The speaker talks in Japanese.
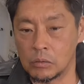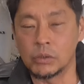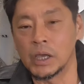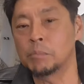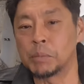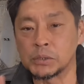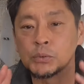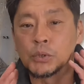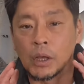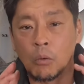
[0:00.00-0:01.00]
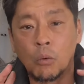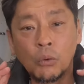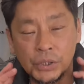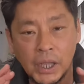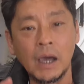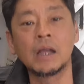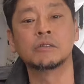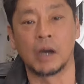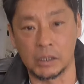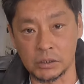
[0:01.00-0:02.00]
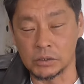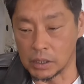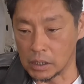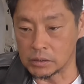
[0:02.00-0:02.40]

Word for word: おいやっぱそうだここ痛がるわ」っつって